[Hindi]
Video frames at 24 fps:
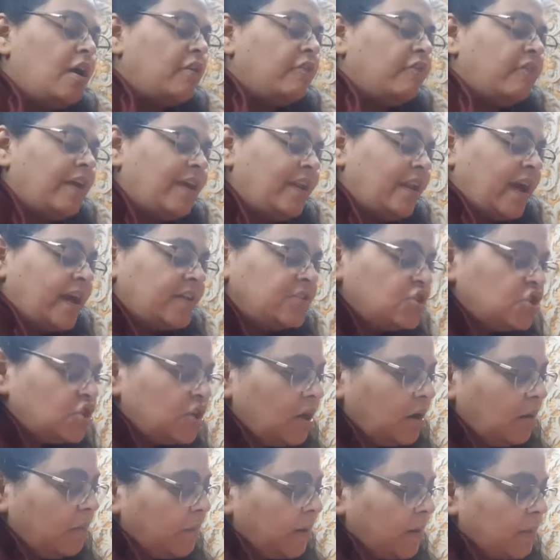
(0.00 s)

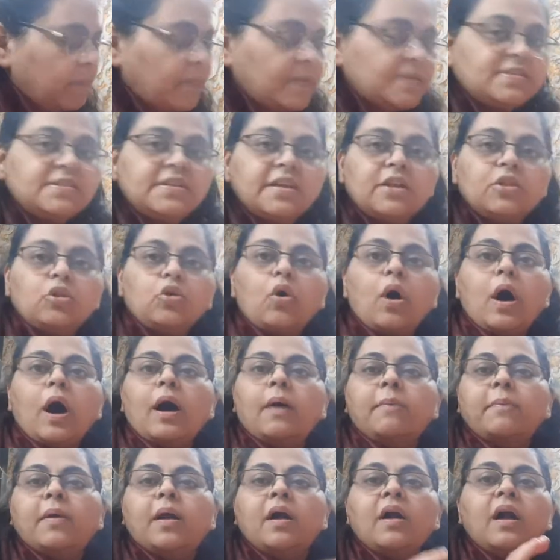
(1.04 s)
फाइनेंशियल पर्पज से तो
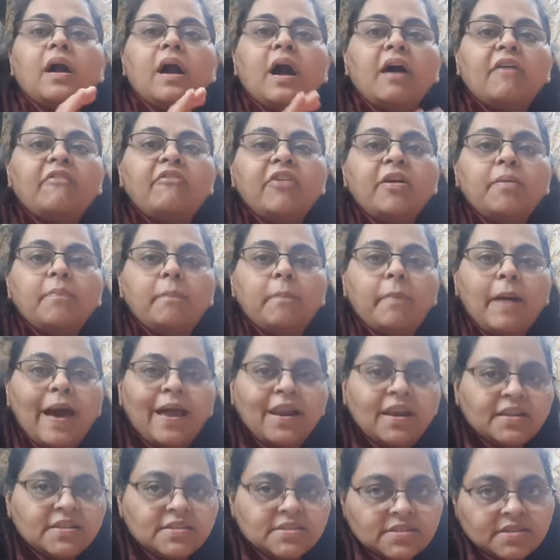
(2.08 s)
आपका काफ़ी
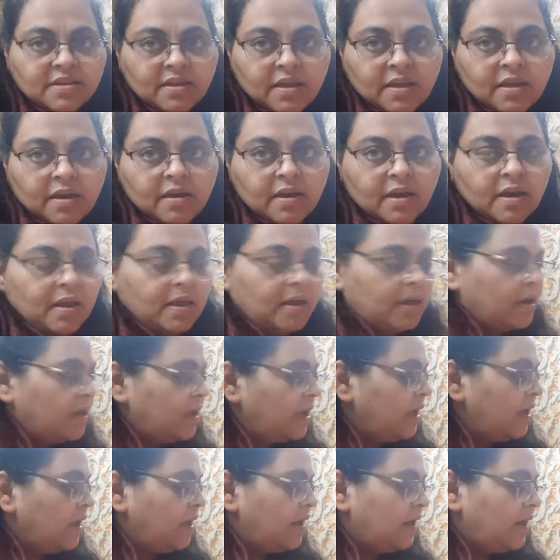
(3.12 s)
बैलेंस्ड ईयर है
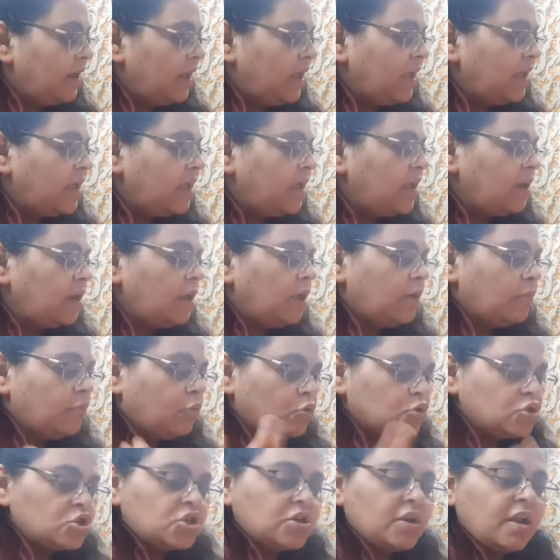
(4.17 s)
लेकिन
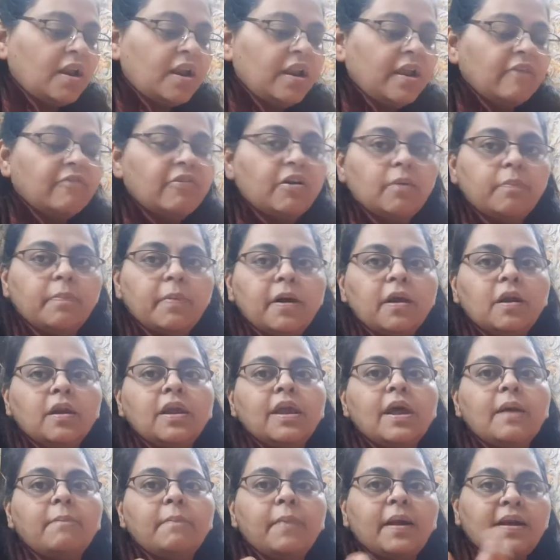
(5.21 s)
इमोशनल लेवल पर
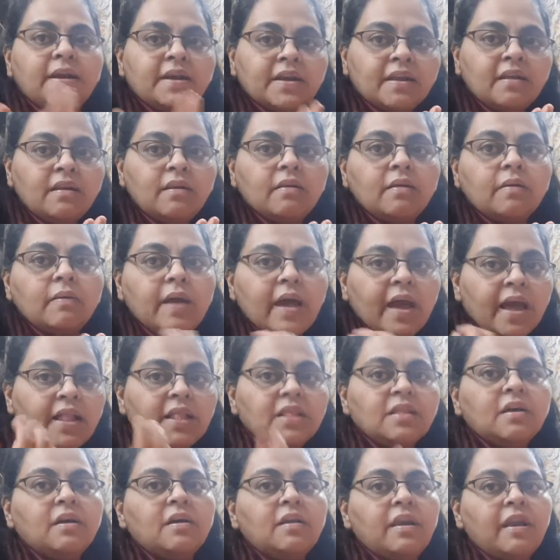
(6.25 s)
या मेंटल
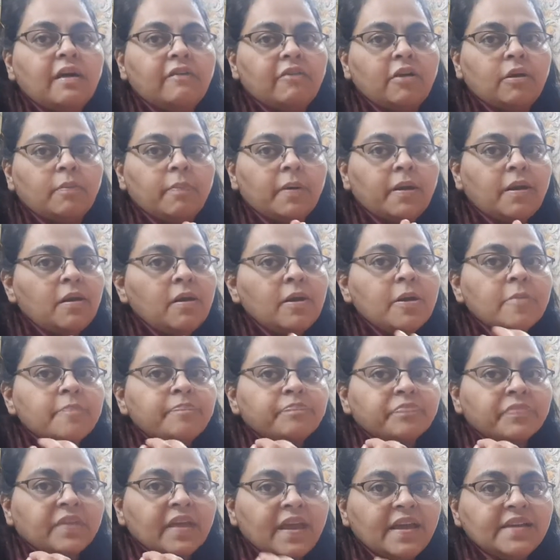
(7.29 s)
हेल्थ लेवल पर
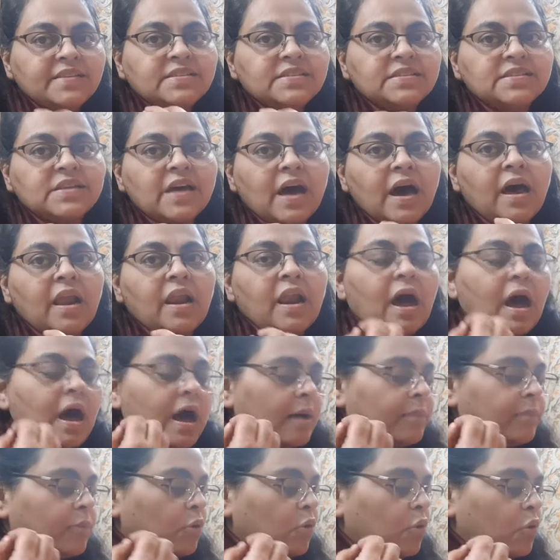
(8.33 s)
इस साल
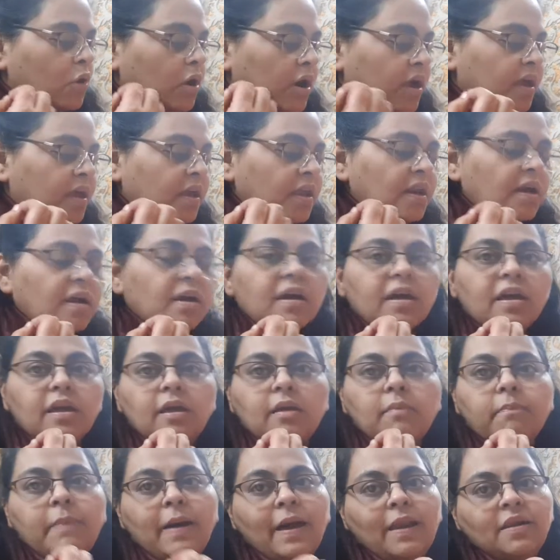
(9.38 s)
आपको कहीं ना
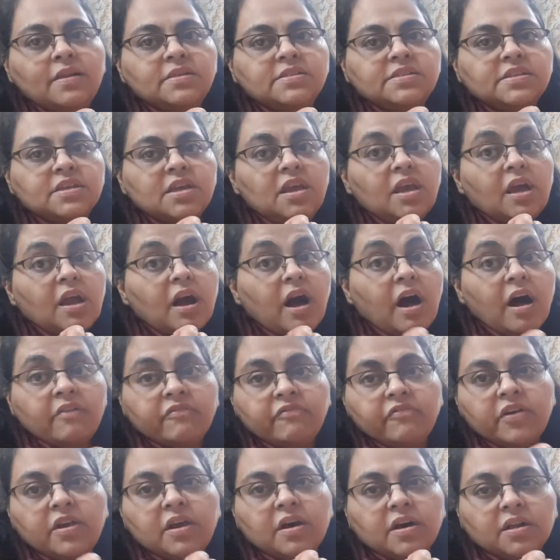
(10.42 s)
कहीं बैलेंस की
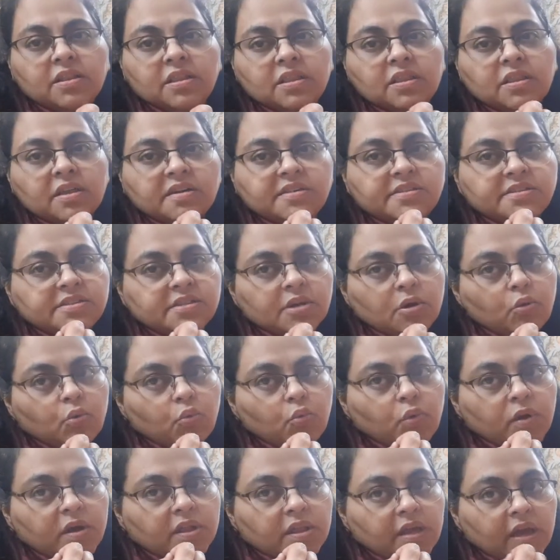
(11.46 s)
काफ़ी हद तक
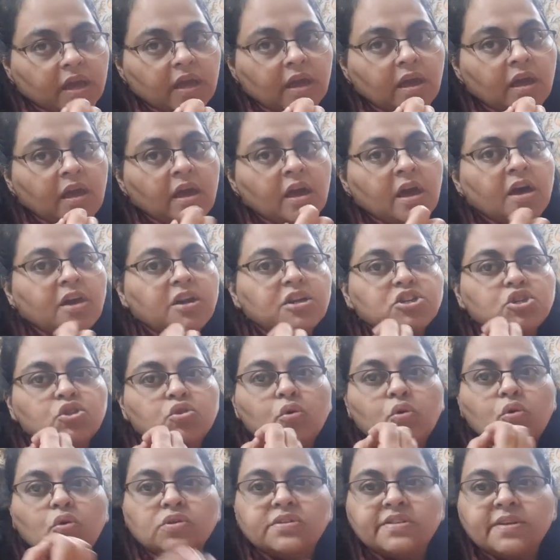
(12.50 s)
ज़रूरत है
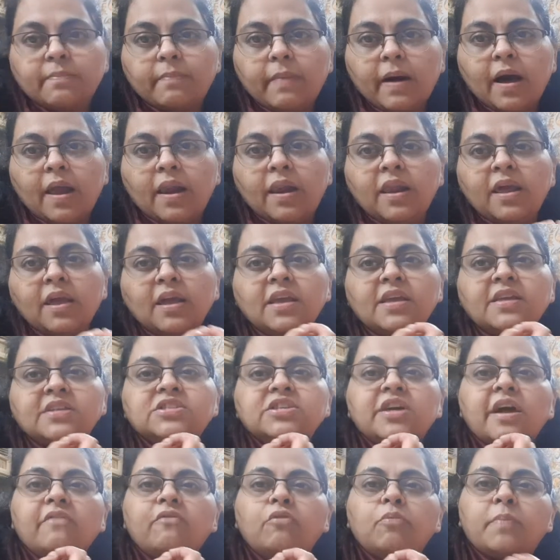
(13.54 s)
रिश्तों को संभालने की
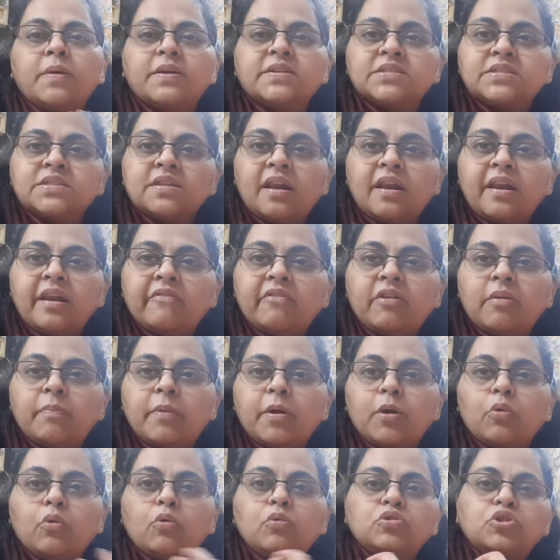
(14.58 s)
चाहे वो पर्सनल लेवल
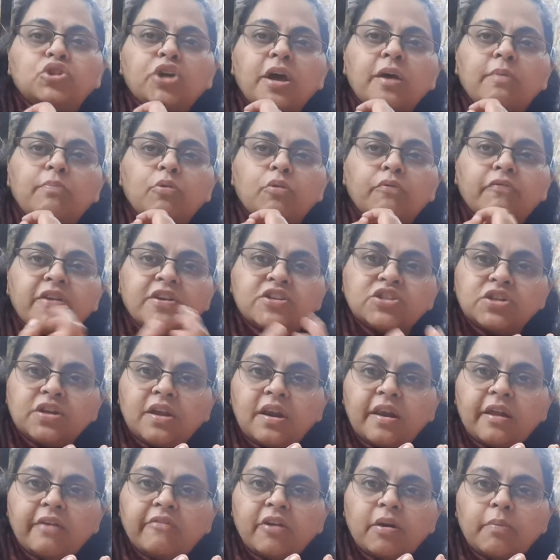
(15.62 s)
पर हो चाहे प्रोफेशनल
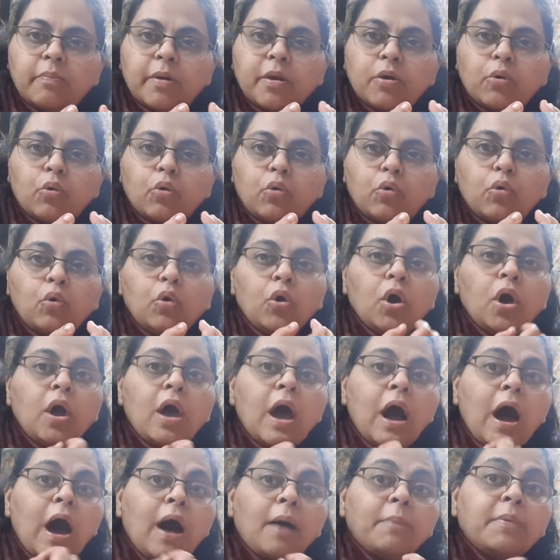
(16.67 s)
लेवल पर हो
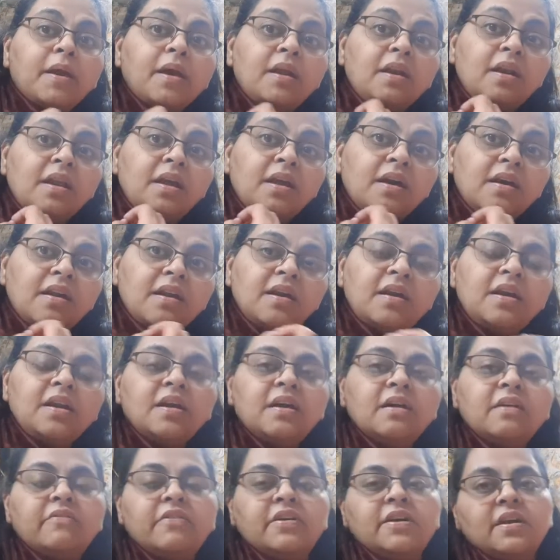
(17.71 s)
आपके नियर एंड
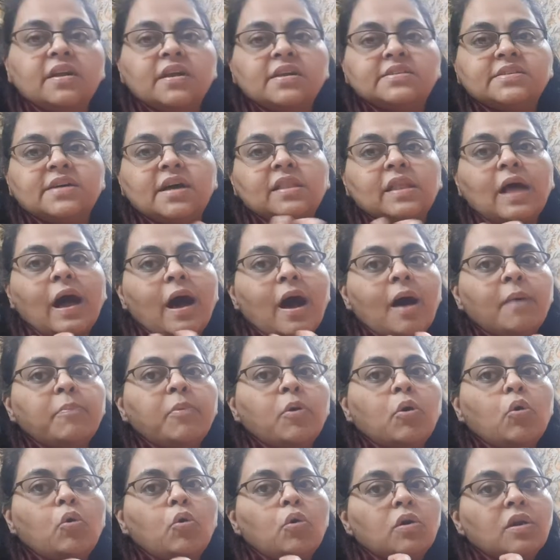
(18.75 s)
डियर वन के साथ
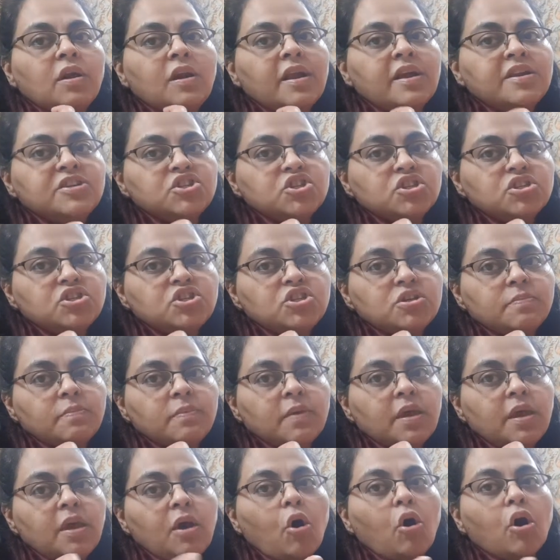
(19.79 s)
आपको रिलेशनशिप
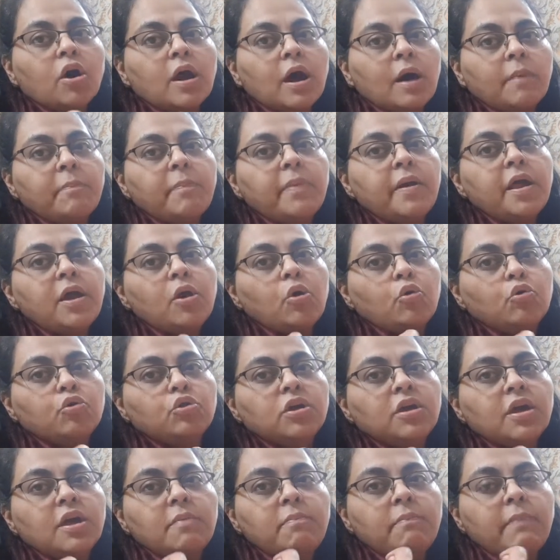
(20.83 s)
की और अपने खुद
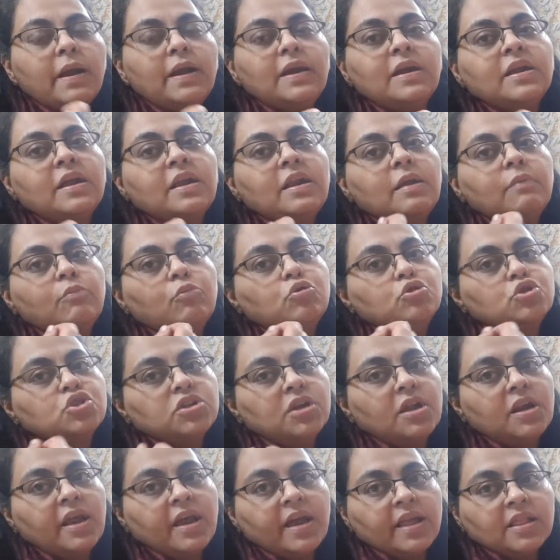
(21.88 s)
के मेंटल
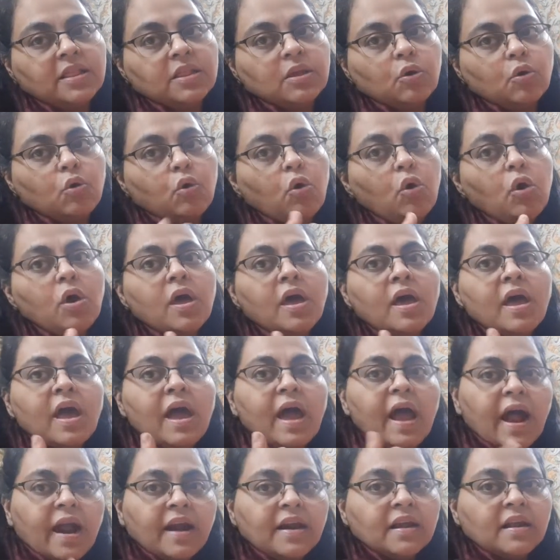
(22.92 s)
इमोशनल हेल्थ को
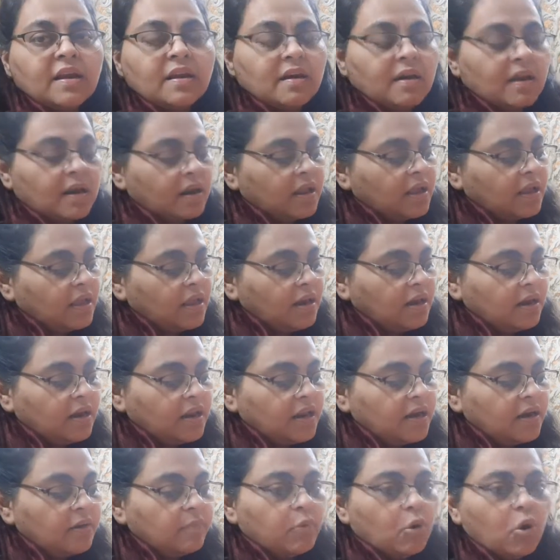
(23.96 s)
हैंडल करने की
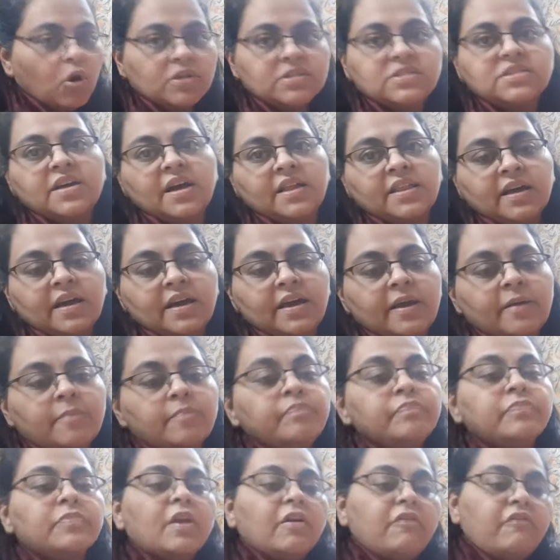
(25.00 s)
नीड बहुत ज़्यादा है
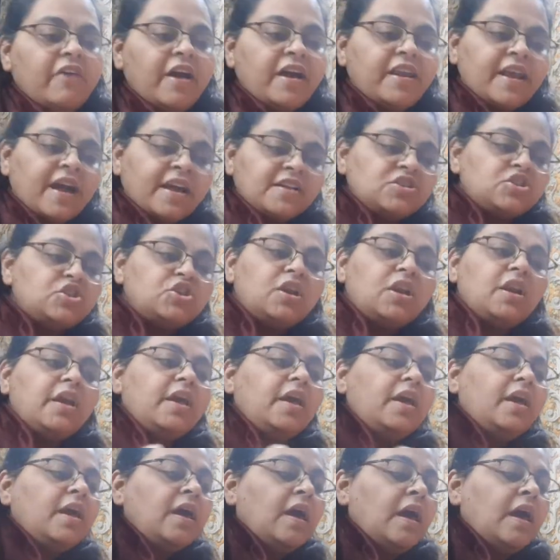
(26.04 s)
फाइनेंशियली